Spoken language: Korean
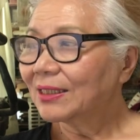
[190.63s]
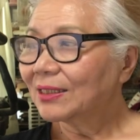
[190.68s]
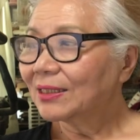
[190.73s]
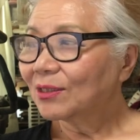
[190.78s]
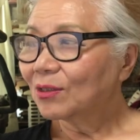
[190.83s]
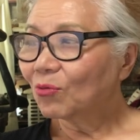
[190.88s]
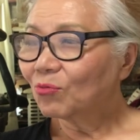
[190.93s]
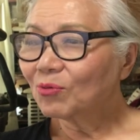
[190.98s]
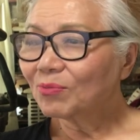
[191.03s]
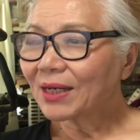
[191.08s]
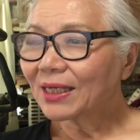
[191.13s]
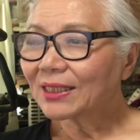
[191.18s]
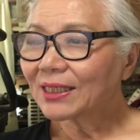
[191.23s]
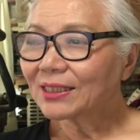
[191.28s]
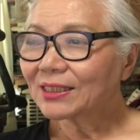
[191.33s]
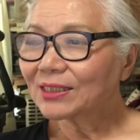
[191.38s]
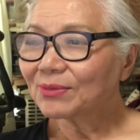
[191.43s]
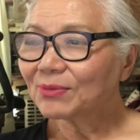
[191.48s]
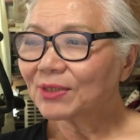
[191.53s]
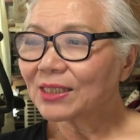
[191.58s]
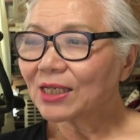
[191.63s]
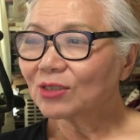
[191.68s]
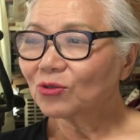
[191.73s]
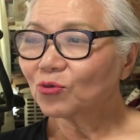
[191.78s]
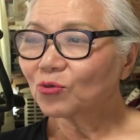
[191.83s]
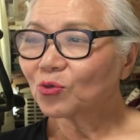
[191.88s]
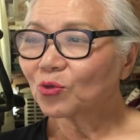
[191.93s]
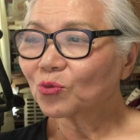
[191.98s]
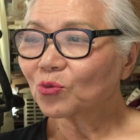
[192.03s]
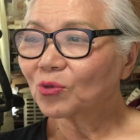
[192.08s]
너무 많아지면
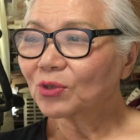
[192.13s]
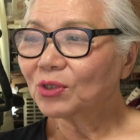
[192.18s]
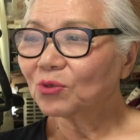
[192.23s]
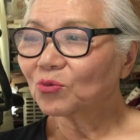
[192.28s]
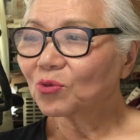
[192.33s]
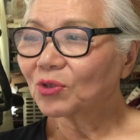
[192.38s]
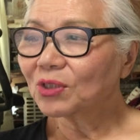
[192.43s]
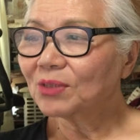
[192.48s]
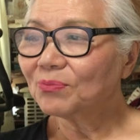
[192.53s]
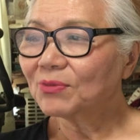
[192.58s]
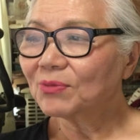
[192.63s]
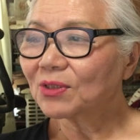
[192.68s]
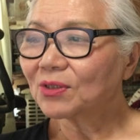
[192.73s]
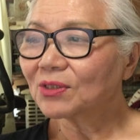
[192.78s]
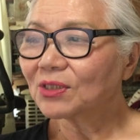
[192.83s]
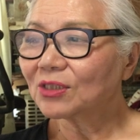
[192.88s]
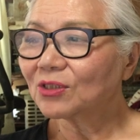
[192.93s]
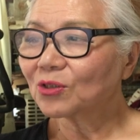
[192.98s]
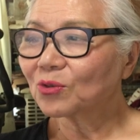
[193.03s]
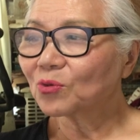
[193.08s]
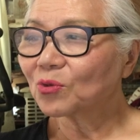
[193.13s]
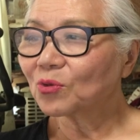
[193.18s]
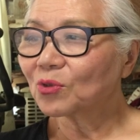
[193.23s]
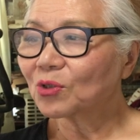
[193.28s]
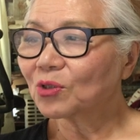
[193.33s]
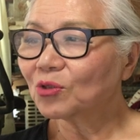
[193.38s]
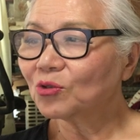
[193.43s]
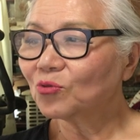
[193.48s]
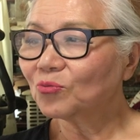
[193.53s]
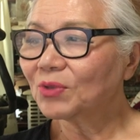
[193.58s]
대중교통 이용도 힘들어질 정도로
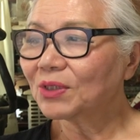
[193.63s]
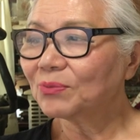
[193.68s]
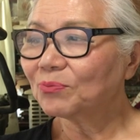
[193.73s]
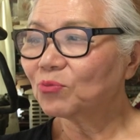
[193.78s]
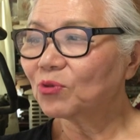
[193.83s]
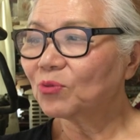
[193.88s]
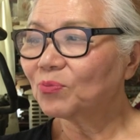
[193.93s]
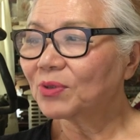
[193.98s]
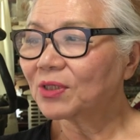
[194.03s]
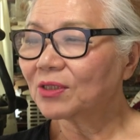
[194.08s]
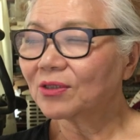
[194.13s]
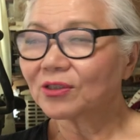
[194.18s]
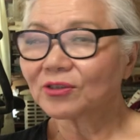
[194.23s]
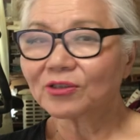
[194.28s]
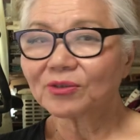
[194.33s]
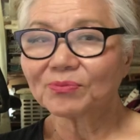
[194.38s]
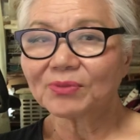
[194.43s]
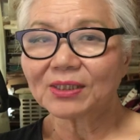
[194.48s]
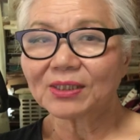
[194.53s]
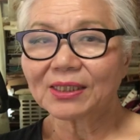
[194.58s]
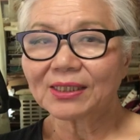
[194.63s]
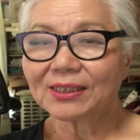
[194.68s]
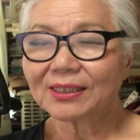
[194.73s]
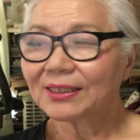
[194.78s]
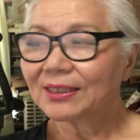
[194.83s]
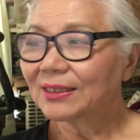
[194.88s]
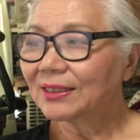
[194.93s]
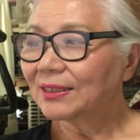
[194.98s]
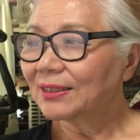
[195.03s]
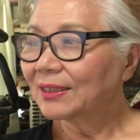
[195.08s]
거주민 불편을 겪습니다.
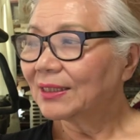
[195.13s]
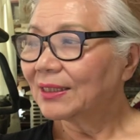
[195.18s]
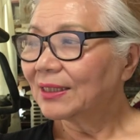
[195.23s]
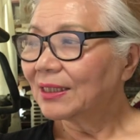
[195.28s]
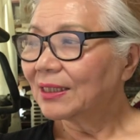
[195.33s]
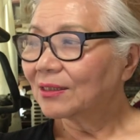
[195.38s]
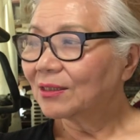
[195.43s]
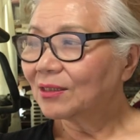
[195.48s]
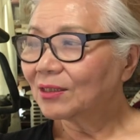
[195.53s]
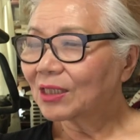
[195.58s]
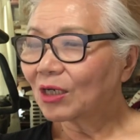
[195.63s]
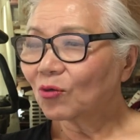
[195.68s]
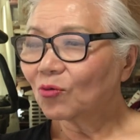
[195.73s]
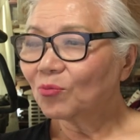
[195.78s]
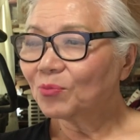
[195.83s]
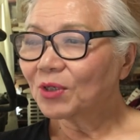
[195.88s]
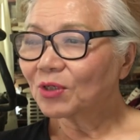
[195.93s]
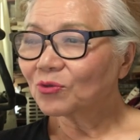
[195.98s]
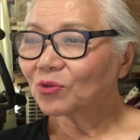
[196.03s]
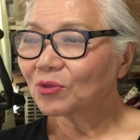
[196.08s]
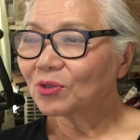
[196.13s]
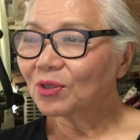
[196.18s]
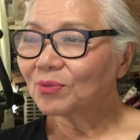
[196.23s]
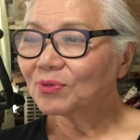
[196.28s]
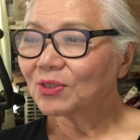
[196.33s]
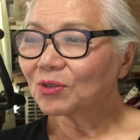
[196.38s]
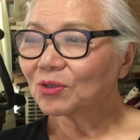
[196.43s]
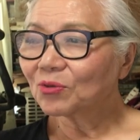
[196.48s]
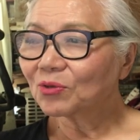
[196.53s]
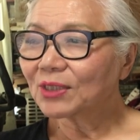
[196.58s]
그렇다고 명소를
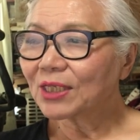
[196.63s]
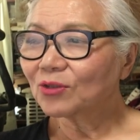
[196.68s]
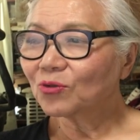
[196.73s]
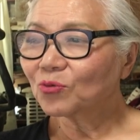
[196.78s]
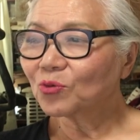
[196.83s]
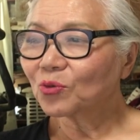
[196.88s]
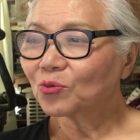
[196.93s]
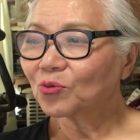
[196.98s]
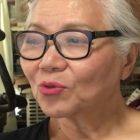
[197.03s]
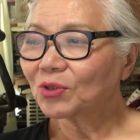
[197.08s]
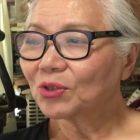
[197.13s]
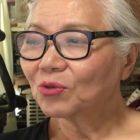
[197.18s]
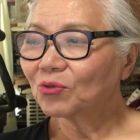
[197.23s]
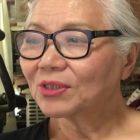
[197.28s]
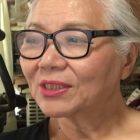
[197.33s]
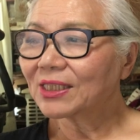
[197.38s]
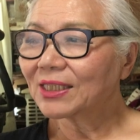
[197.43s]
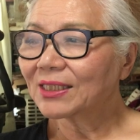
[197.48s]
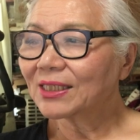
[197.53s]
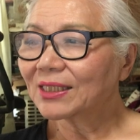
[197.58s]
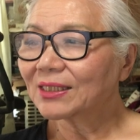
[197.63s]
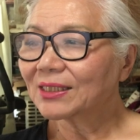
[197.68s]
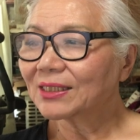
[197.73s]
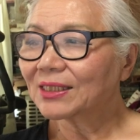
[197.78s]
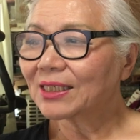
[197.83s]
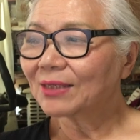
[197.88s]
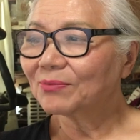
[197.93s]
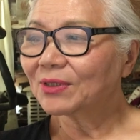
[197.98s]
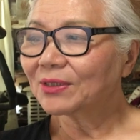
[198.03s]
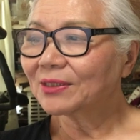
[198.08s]
없애고 대중교통 이용을
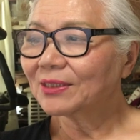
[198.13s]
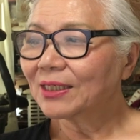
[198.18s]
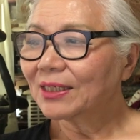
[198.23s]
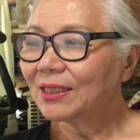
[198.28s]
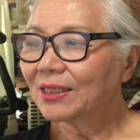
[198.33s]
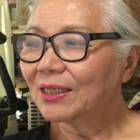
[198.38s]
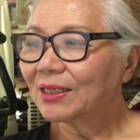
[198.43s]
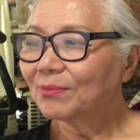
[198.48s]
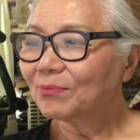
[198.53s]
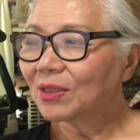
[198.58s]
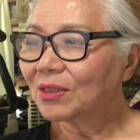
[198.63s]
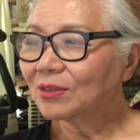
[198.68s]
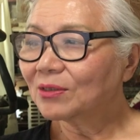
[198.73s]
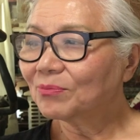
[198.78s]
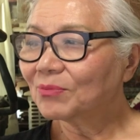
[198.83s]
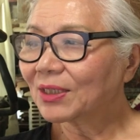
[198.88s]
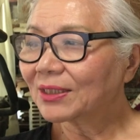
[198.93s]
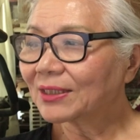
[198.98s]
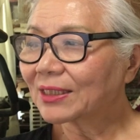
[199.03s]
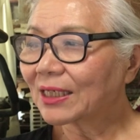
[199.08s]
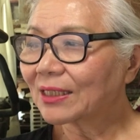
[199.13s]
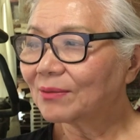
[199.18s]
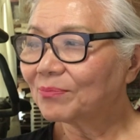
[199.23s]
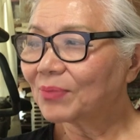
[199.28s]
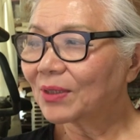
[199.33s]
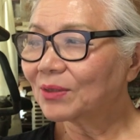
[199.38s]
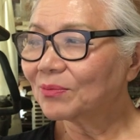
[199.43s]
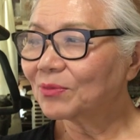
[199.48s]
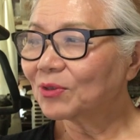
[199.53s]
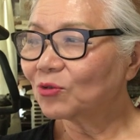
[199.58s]
제한하는가 하면 벌금과
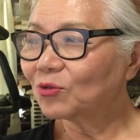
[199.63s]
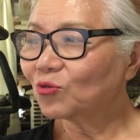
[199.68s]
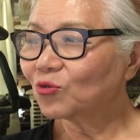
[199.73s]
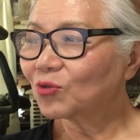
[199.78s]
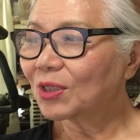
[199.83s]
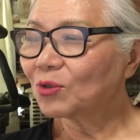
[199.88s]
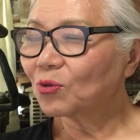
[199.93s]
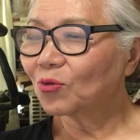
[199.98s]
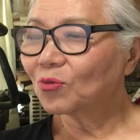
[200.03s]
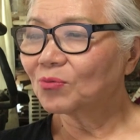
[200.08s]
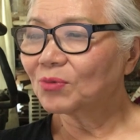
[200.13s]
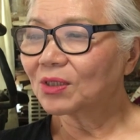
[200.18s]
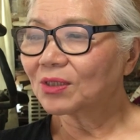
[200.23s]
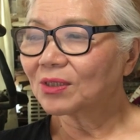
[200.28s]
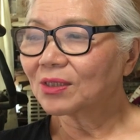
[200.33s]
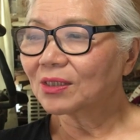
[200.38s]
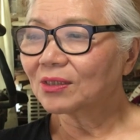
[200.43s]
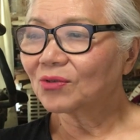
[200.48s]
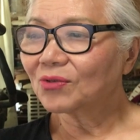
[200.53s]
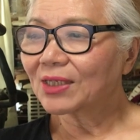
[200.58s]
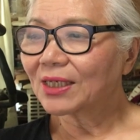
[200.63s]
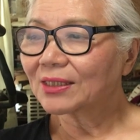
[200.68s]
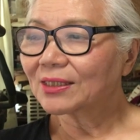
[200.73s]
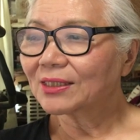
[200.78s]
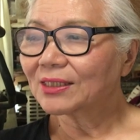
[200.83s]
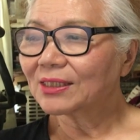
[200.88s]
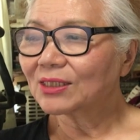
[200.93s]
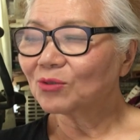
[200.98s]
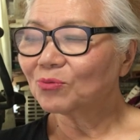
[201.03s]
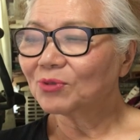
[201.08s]
다른바 없는 추가 요금을 거둬야
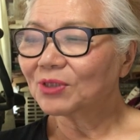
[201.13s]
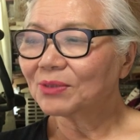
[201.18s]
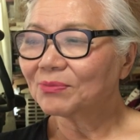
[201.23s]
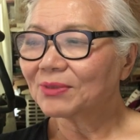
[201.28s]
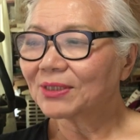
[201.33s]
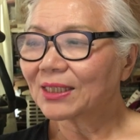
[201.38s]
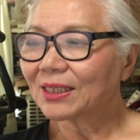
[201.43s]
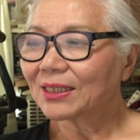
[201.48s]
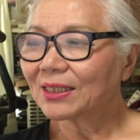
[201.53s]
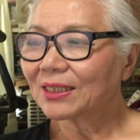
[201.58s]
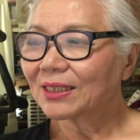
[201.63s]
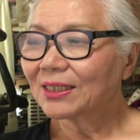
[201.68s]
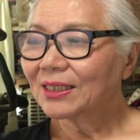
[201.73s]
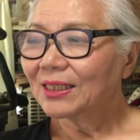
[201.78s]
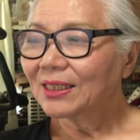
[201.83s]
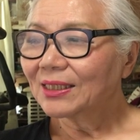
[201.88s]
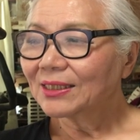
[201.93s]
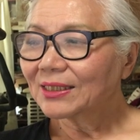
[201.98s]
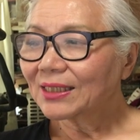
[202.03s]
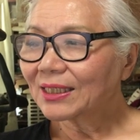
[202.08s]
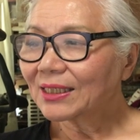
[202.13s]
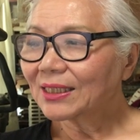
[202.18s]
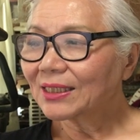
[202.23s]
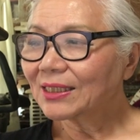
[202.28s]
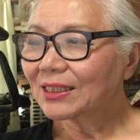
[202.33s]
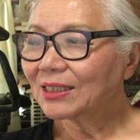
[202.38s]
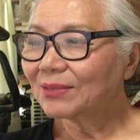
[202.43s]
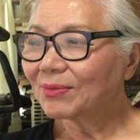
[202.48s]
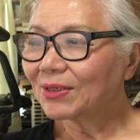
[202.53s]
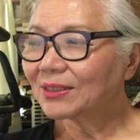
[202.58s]
하는지 의문입니다. 차라리
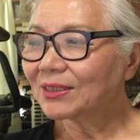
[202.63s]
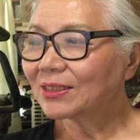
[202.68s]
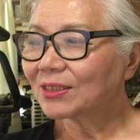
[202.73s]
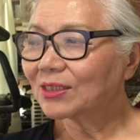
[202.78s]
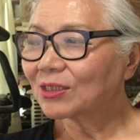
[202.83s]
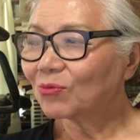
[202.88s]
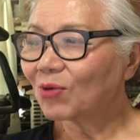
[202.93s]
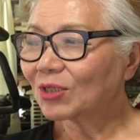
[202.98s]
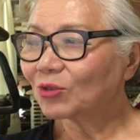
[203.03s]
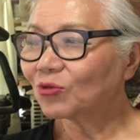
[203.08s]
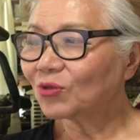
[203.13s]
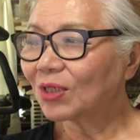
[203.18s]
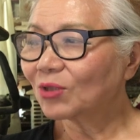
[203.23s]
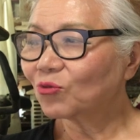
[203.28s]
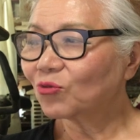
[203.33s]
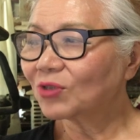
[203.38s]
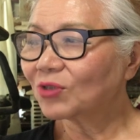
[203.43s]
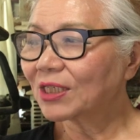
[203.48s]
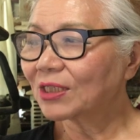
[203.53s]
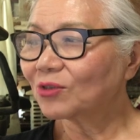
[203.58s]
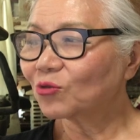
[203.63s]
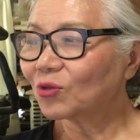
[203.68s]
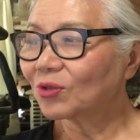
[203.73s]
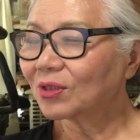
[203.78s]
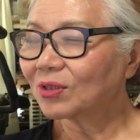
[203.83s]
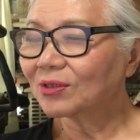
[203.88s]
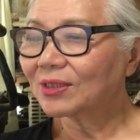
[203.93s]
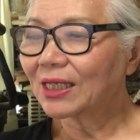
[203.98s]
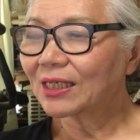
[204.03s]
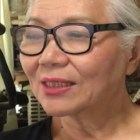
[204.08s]
기반시설 확충에 투자한 쪽이
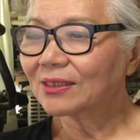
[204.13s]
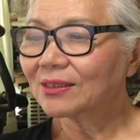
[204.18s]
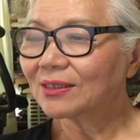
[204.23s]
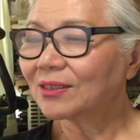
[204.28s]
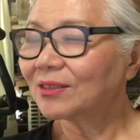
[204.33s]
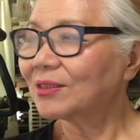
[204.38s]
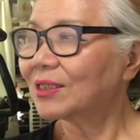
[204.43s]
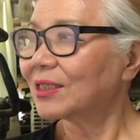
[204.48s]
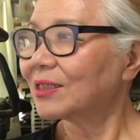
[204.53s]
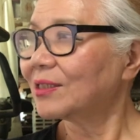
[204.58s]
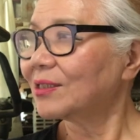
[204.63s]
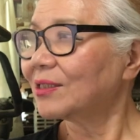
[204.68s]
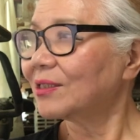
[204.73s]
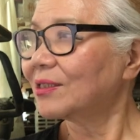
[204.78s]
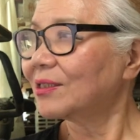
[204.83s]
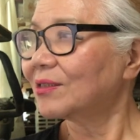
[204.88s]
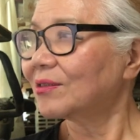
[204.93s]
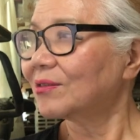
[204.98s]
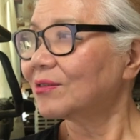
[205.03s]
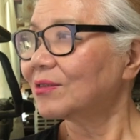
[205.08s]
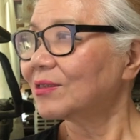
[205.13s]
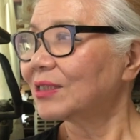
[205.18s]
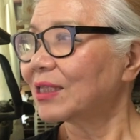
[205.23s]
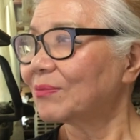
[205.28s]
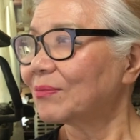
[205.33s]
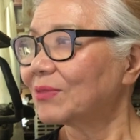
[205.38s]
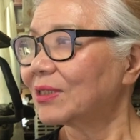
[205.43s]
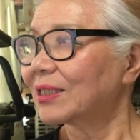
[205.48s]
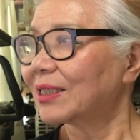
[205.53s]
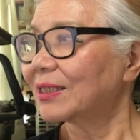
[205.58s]
더 나은 선택이었는
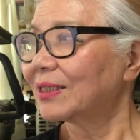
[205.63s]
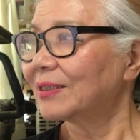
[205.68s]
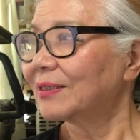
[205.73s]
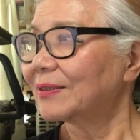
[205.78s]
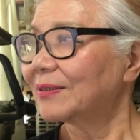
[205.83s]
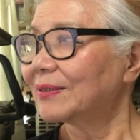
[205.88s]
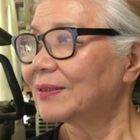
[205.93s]
듯합니다.